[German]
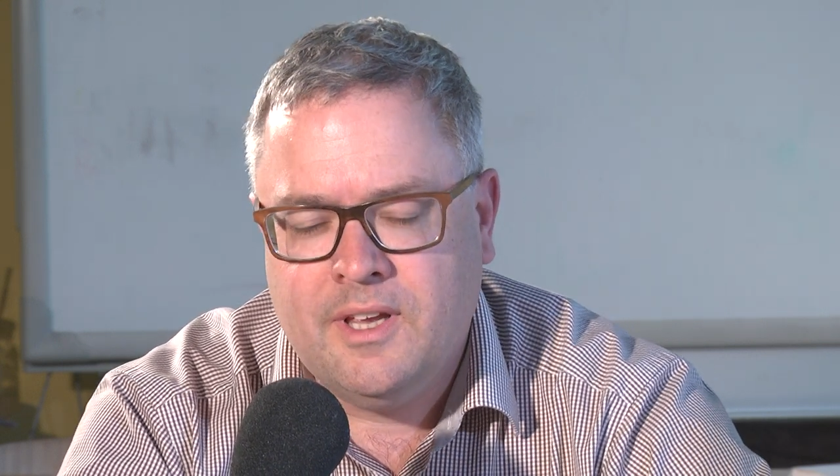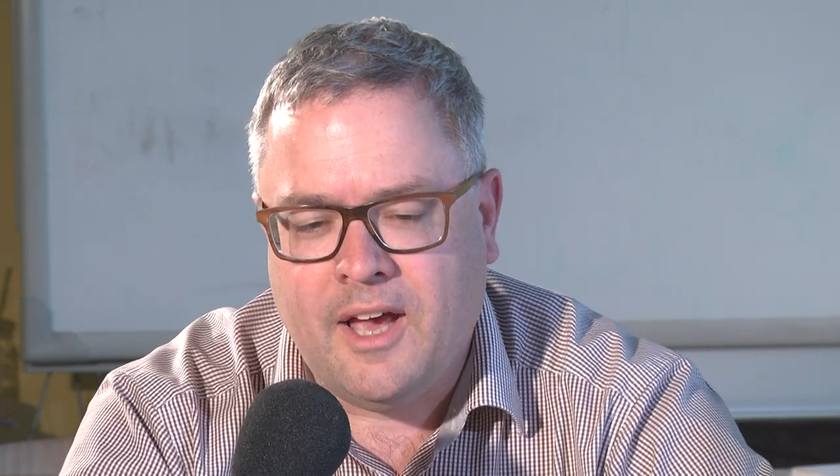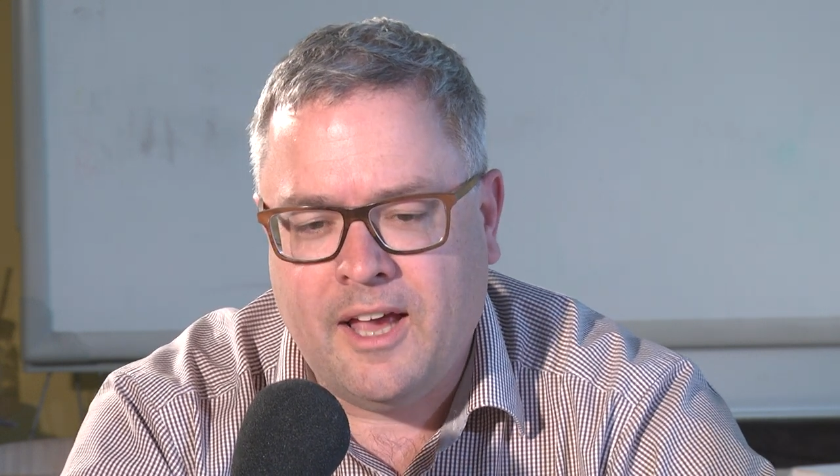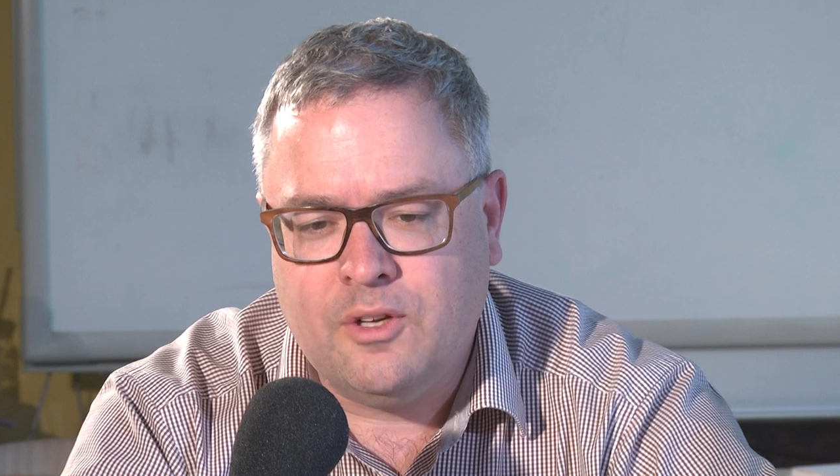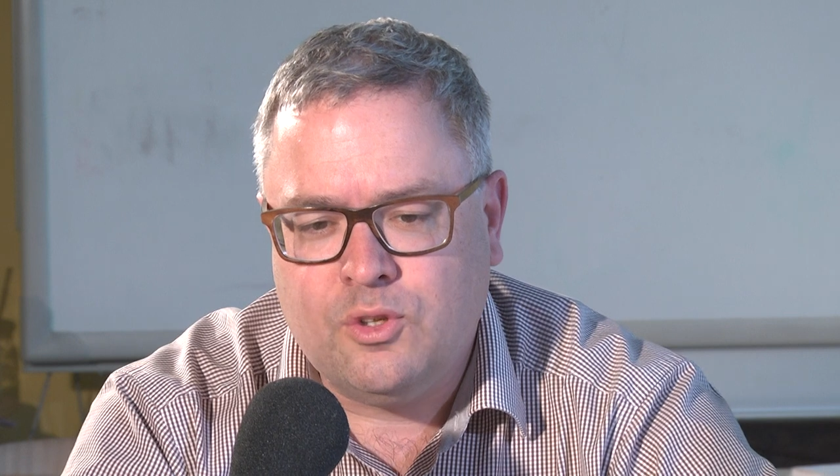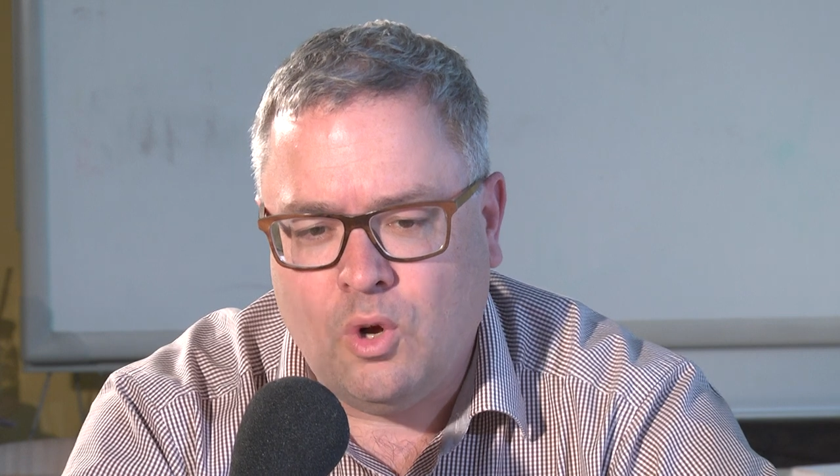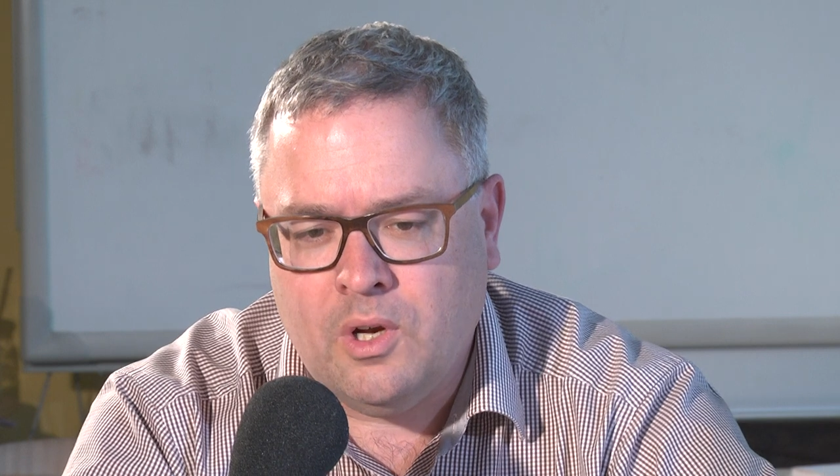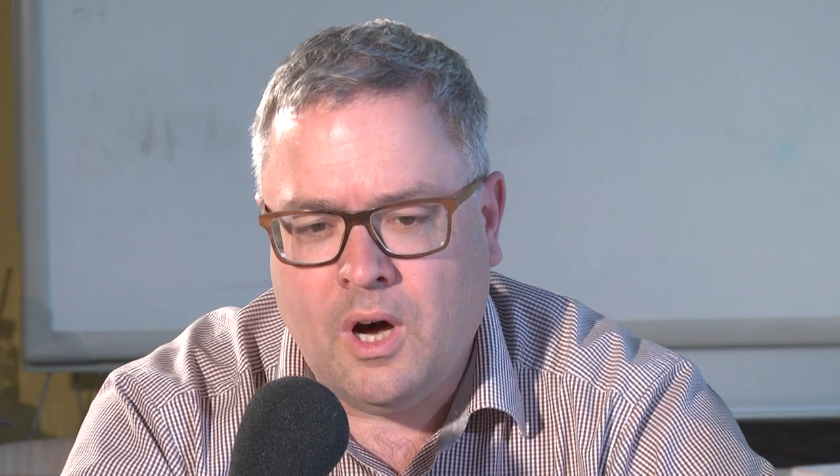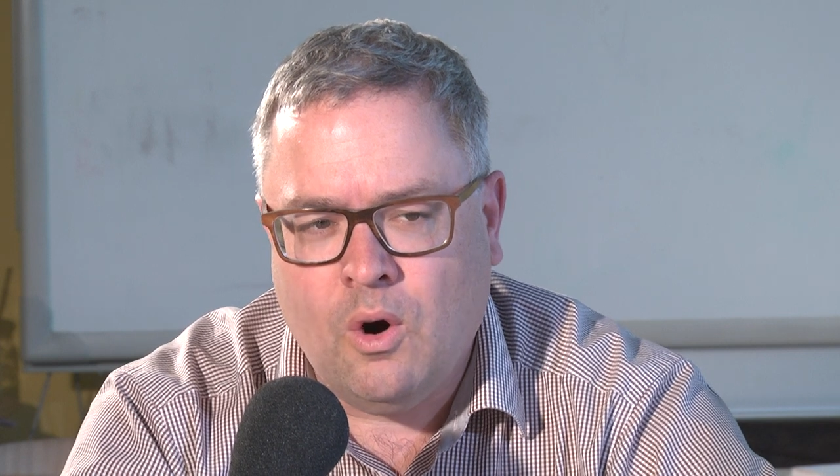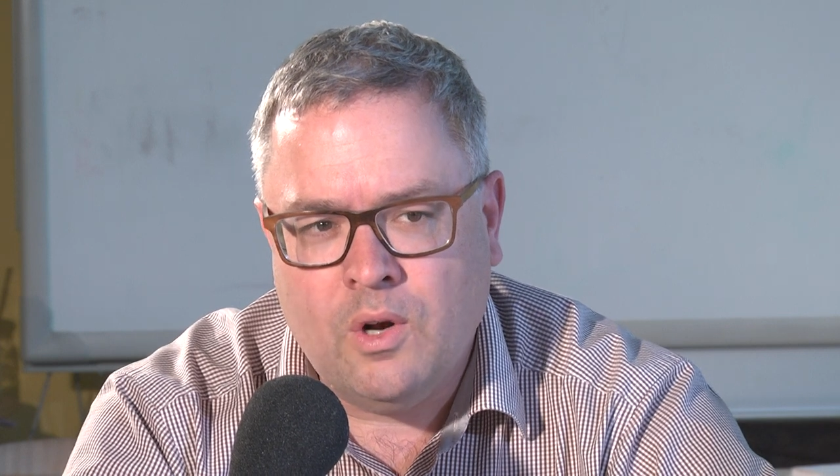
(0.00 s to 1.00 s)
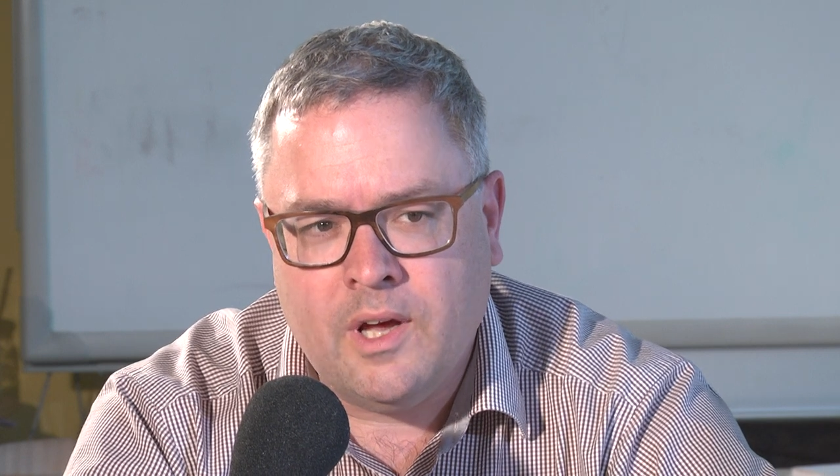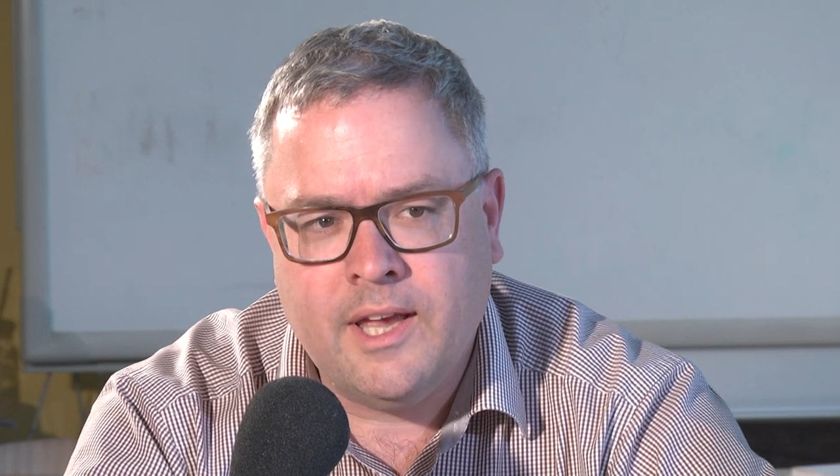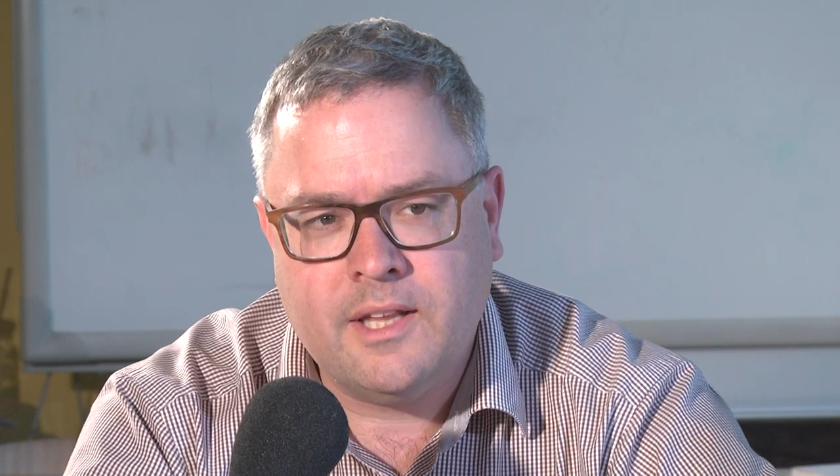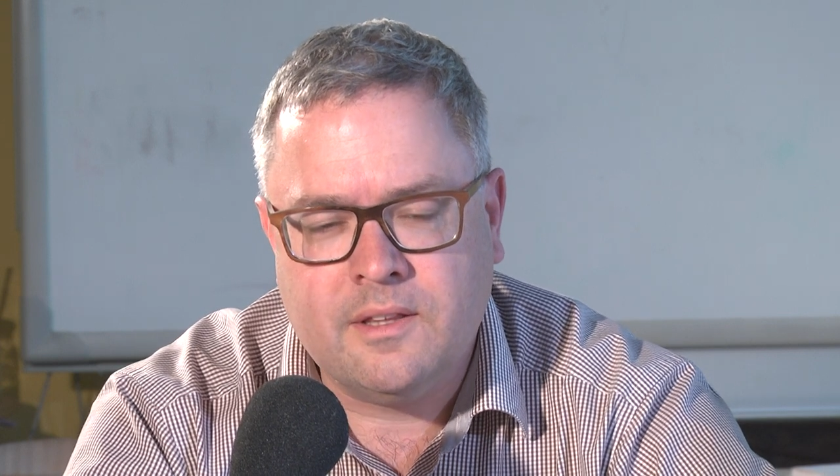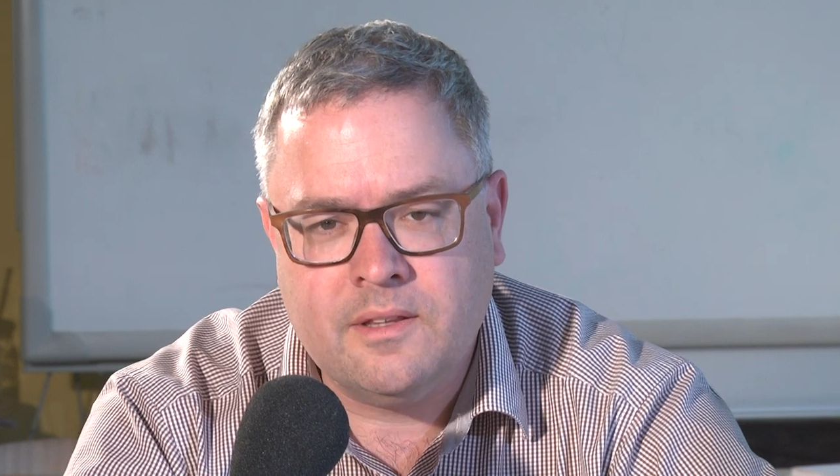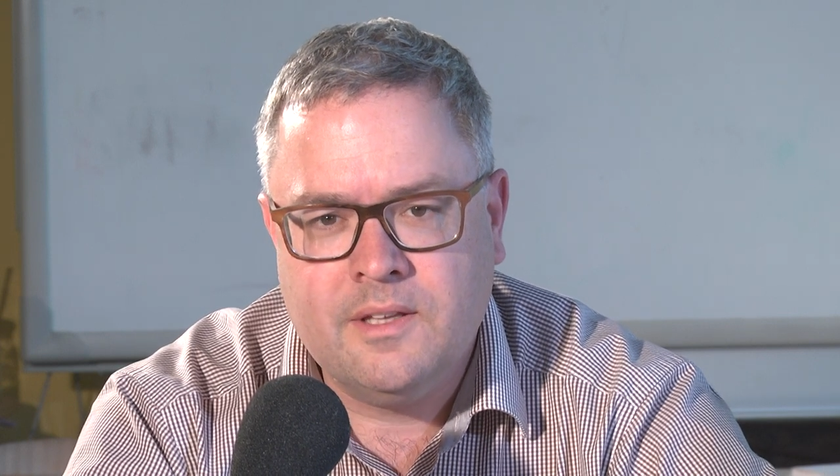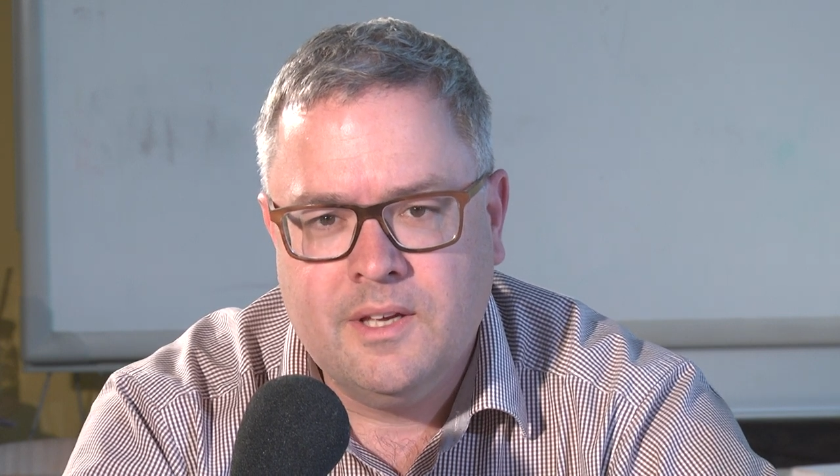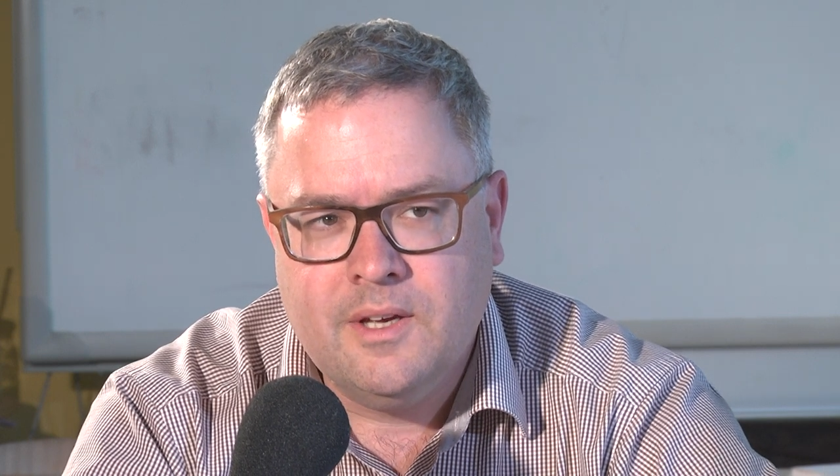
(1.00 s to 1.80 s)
eine tolle Aula hätten,